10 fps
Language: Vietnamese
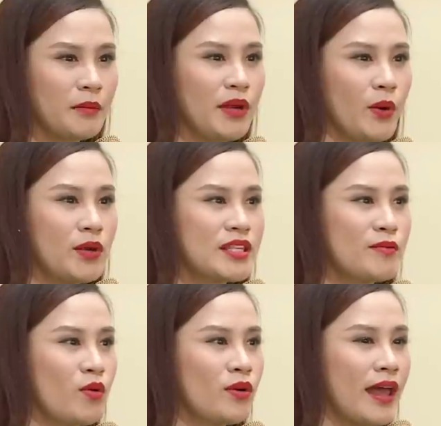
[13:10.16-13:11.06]
bên nội sẽ
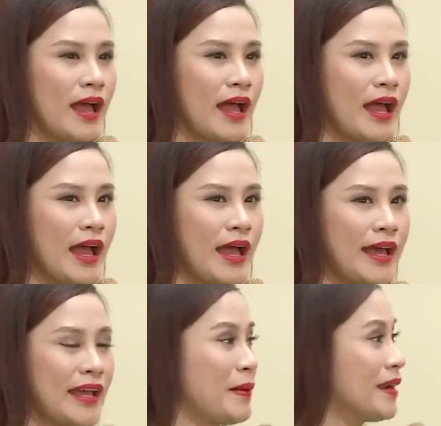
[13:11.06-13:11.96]
muốn là
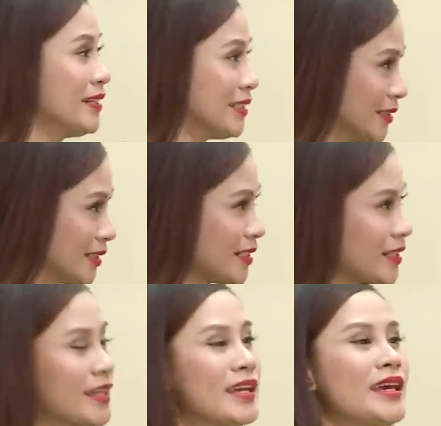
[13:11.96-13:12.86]
2-3 đứa nữa.
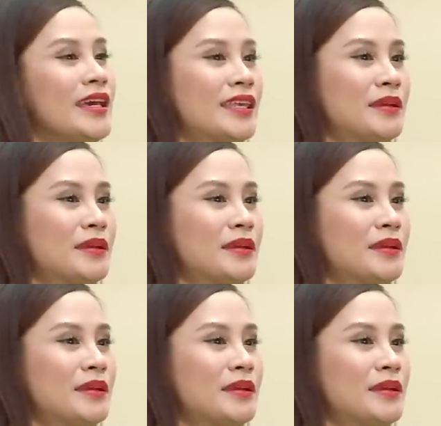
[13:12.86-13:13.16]
Dạ,